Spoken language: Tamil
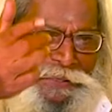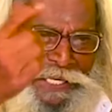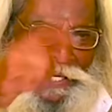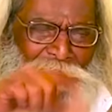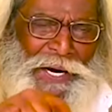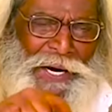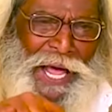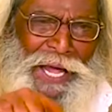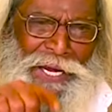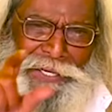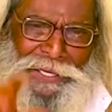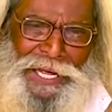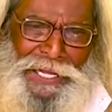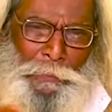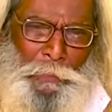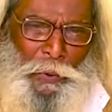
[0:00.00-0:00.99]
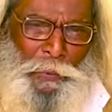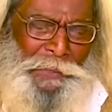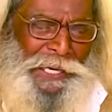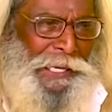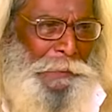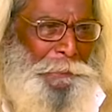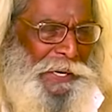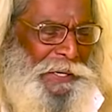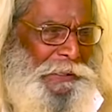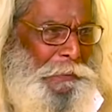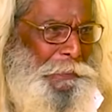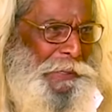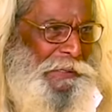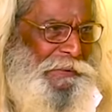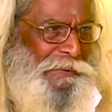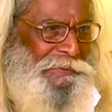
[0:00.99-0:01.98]
ஜீவனாக இருந்தால் அது பூமியிலே
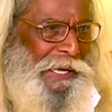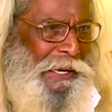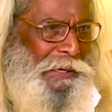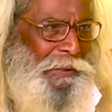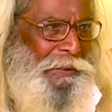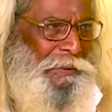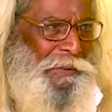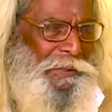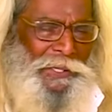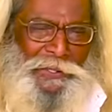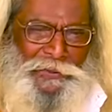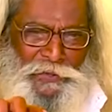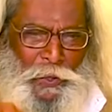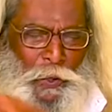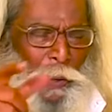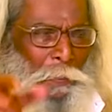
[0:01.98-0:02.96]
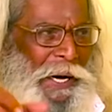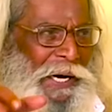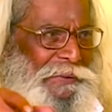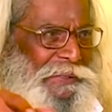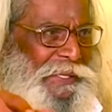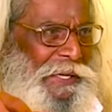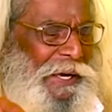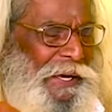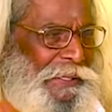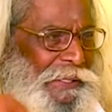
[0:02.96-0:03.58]
பிறந்து பிறந்து சாகும் சிவமாச்சுன்னா